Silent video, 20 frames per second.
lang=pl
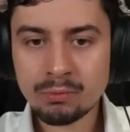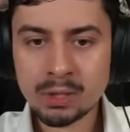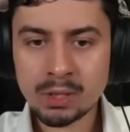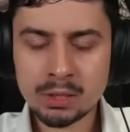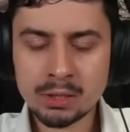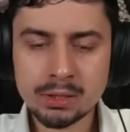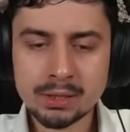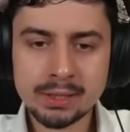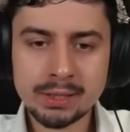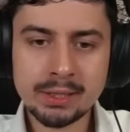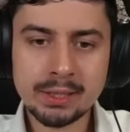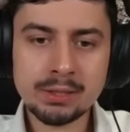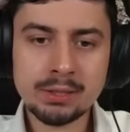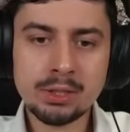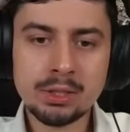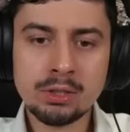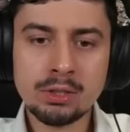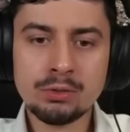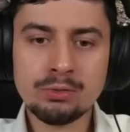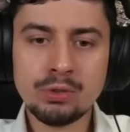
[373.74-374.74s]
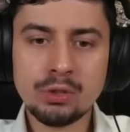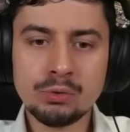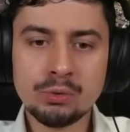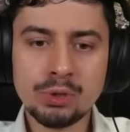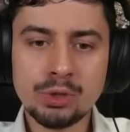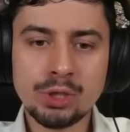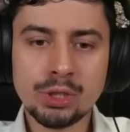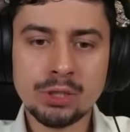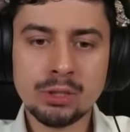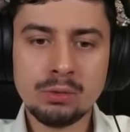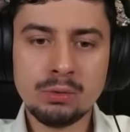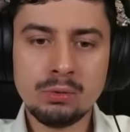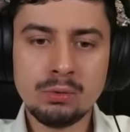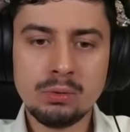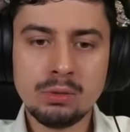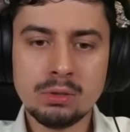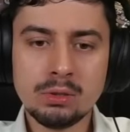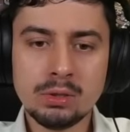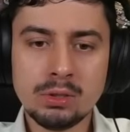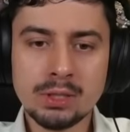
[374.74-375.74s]
zdecydował się
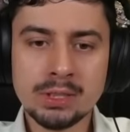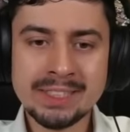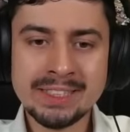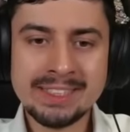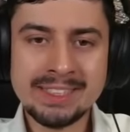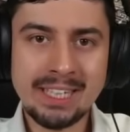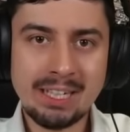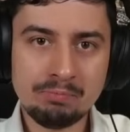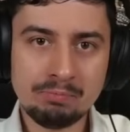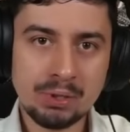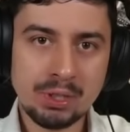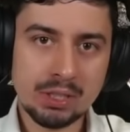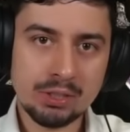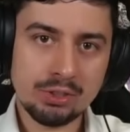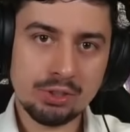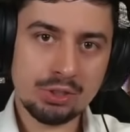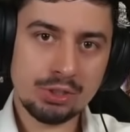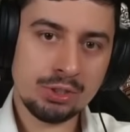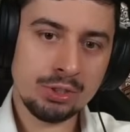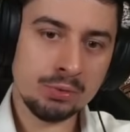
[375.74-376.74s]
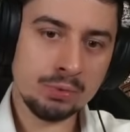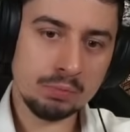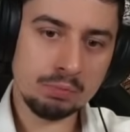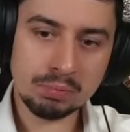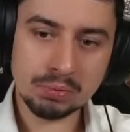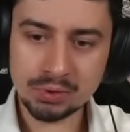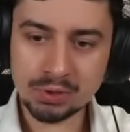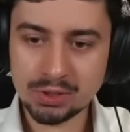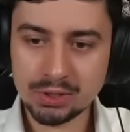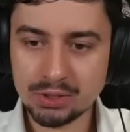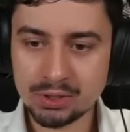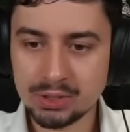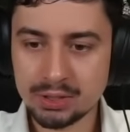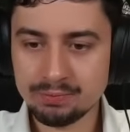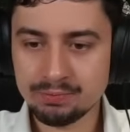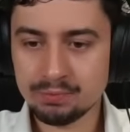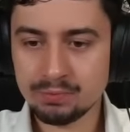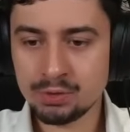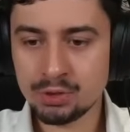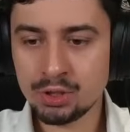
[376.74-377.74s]
zapchać tę pozycję,
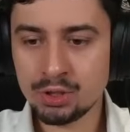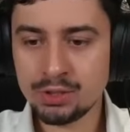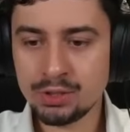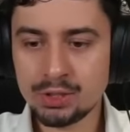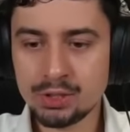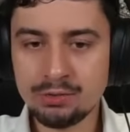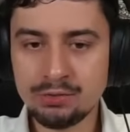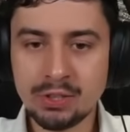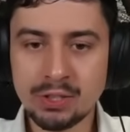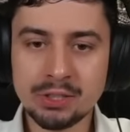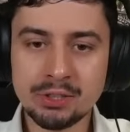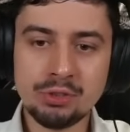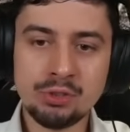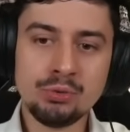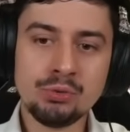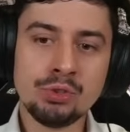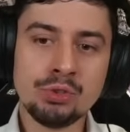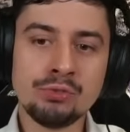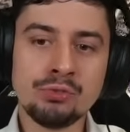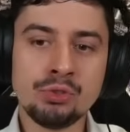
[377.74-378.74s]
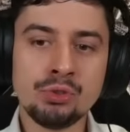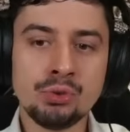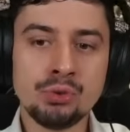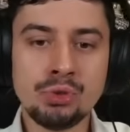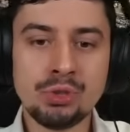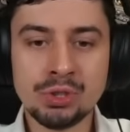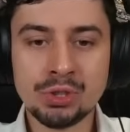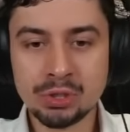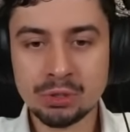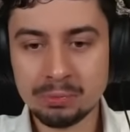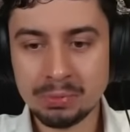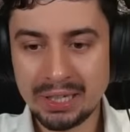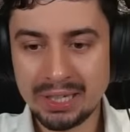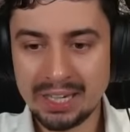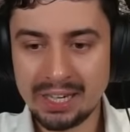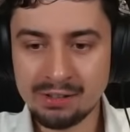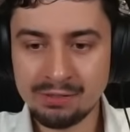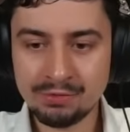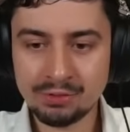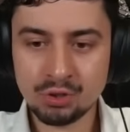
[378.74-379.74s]
czyli stwierdził, że wrzuci sobie
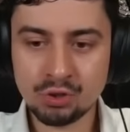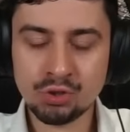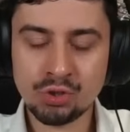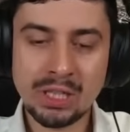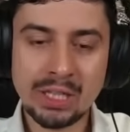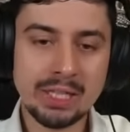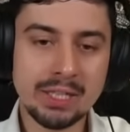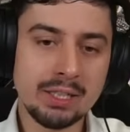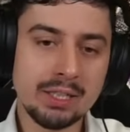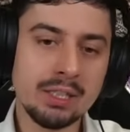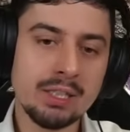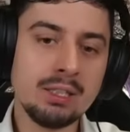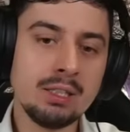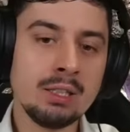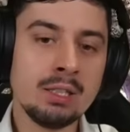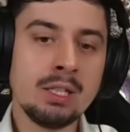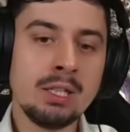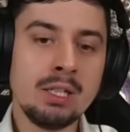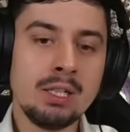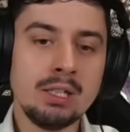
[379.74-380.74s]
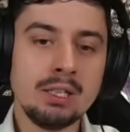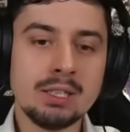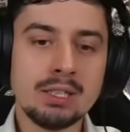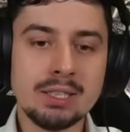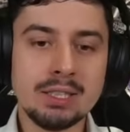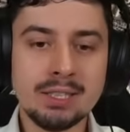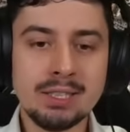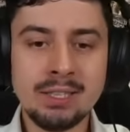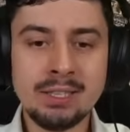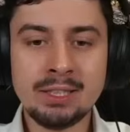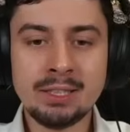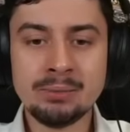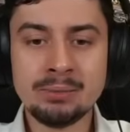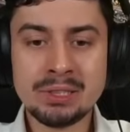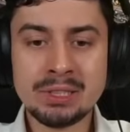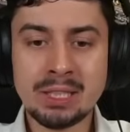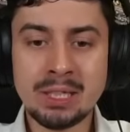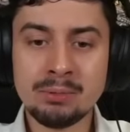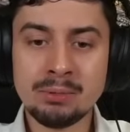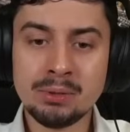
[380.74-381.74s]
F4 e, i tym
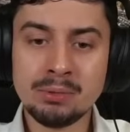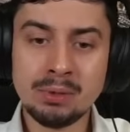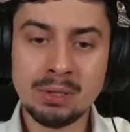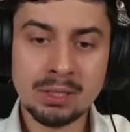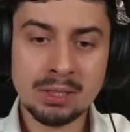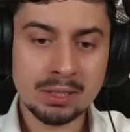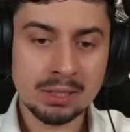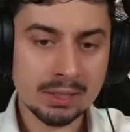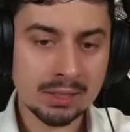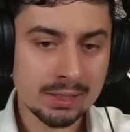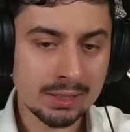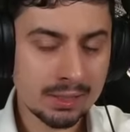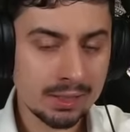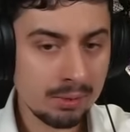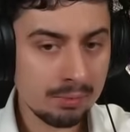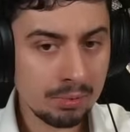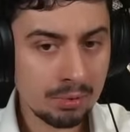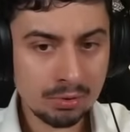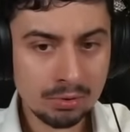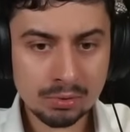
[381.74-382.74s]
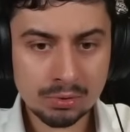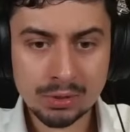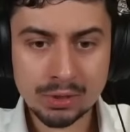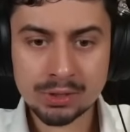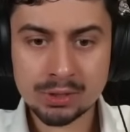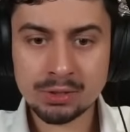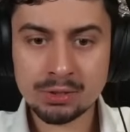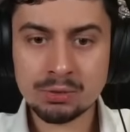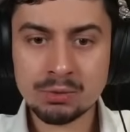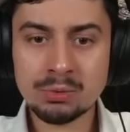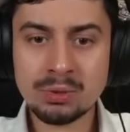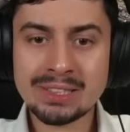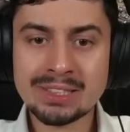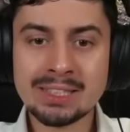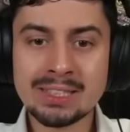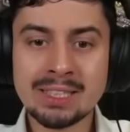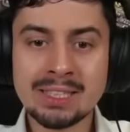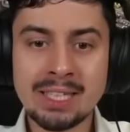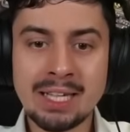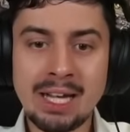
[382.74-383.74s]
samym zablokuje
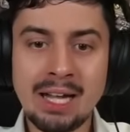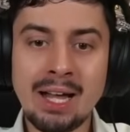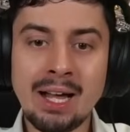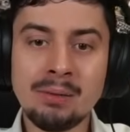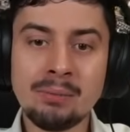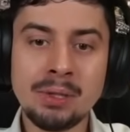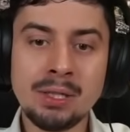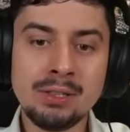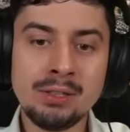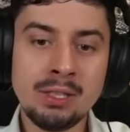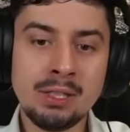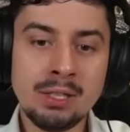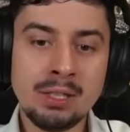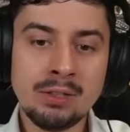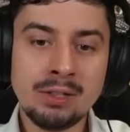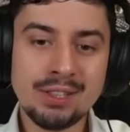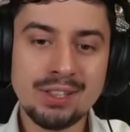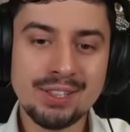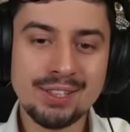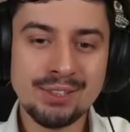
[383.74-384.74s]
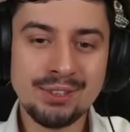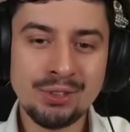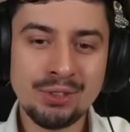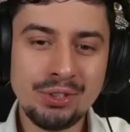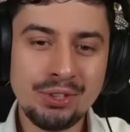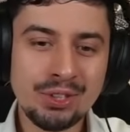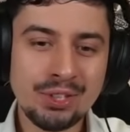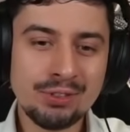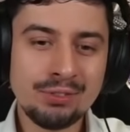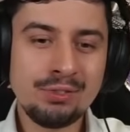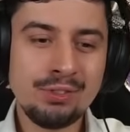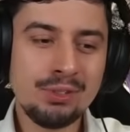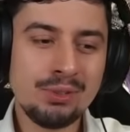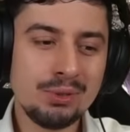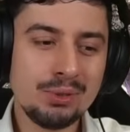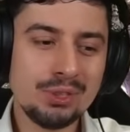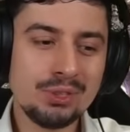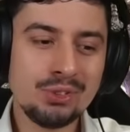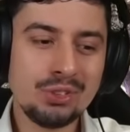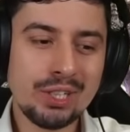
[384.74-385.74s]
sytuację na amen. E, no i te
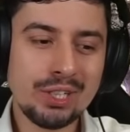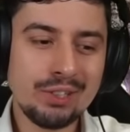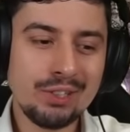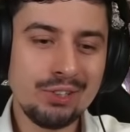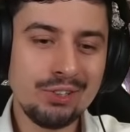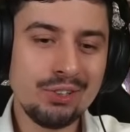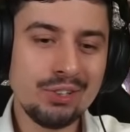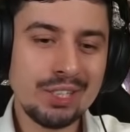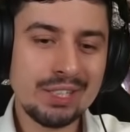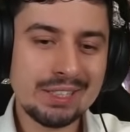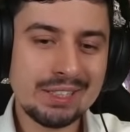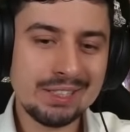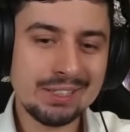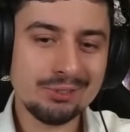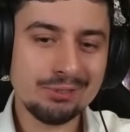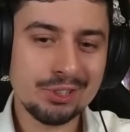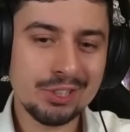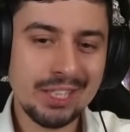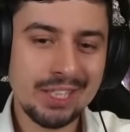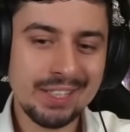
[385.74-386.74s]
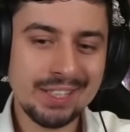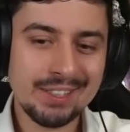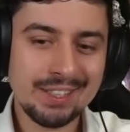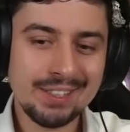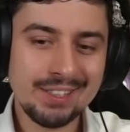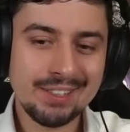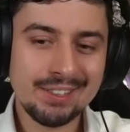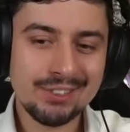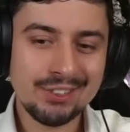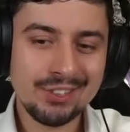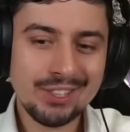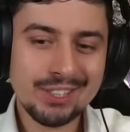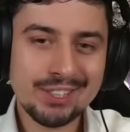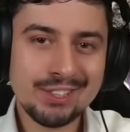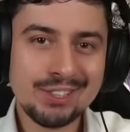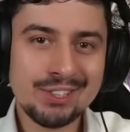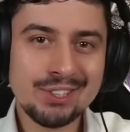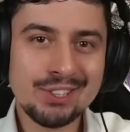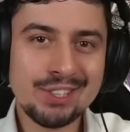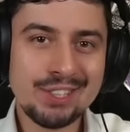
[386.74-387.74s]
figury czarnego aktywne, no
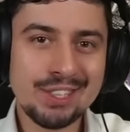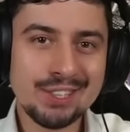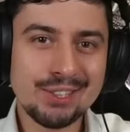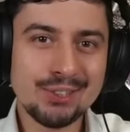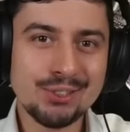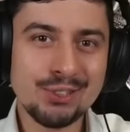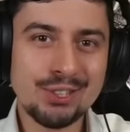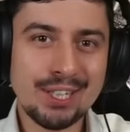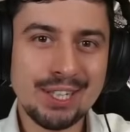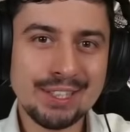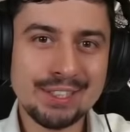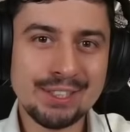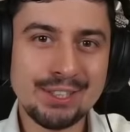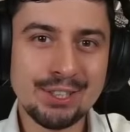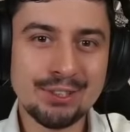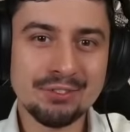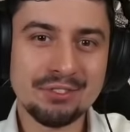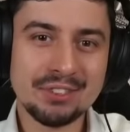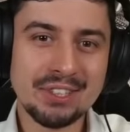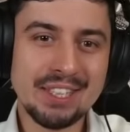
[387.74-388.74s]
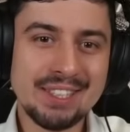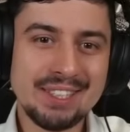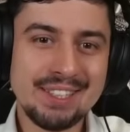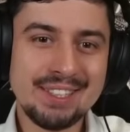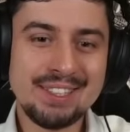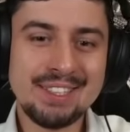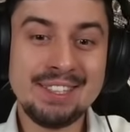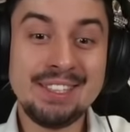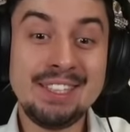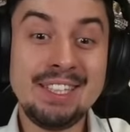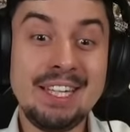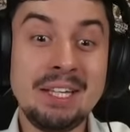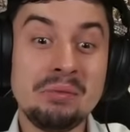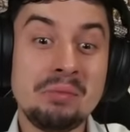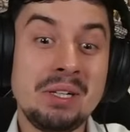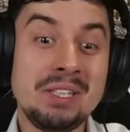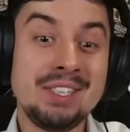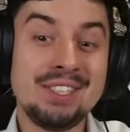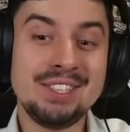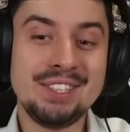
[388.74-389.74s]
co z tego, że aktywne, kiedy nie
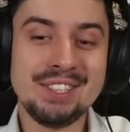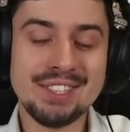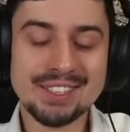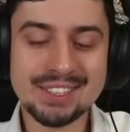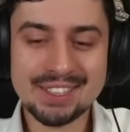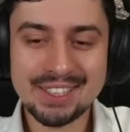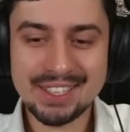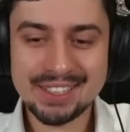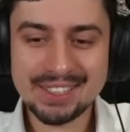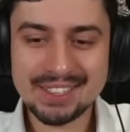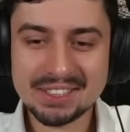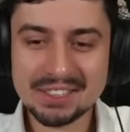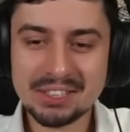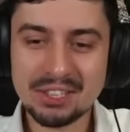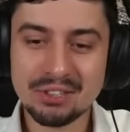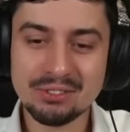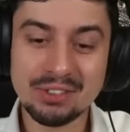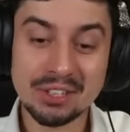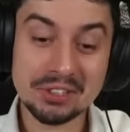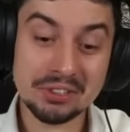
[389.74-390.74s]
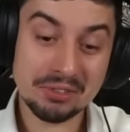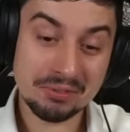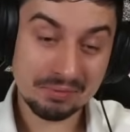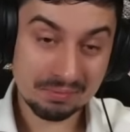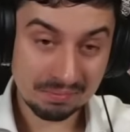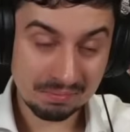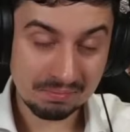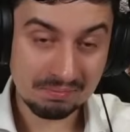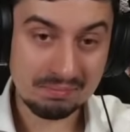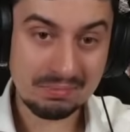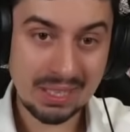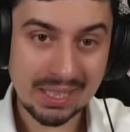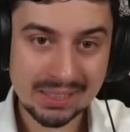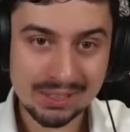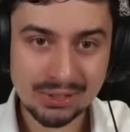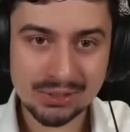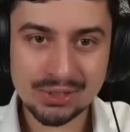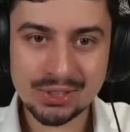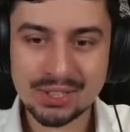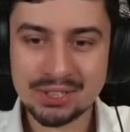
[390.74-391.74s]
ma gdzie zaatakować? Ma
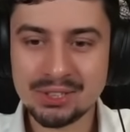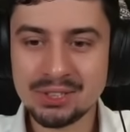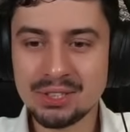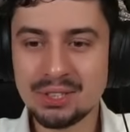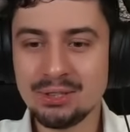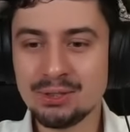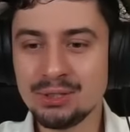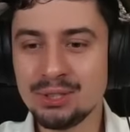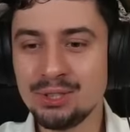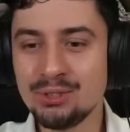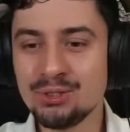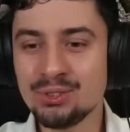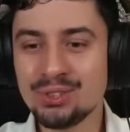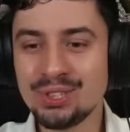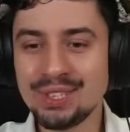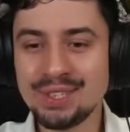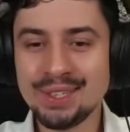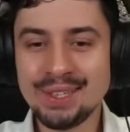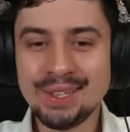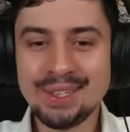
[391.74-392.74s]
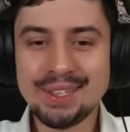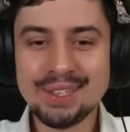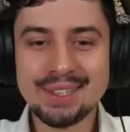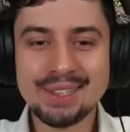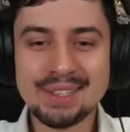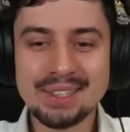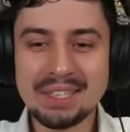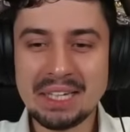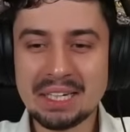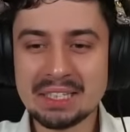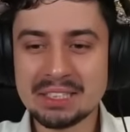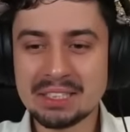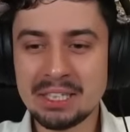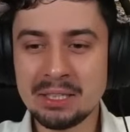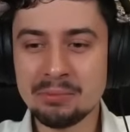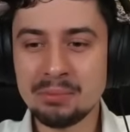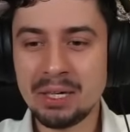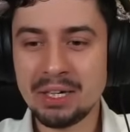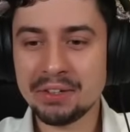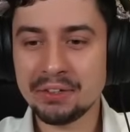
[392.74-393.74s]
to sens logiczny jak
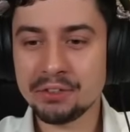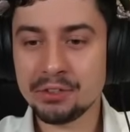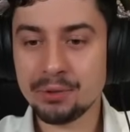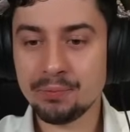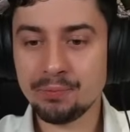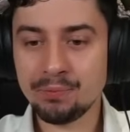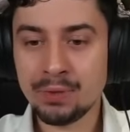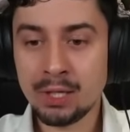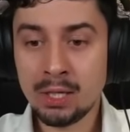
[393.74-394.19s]
najbardziej.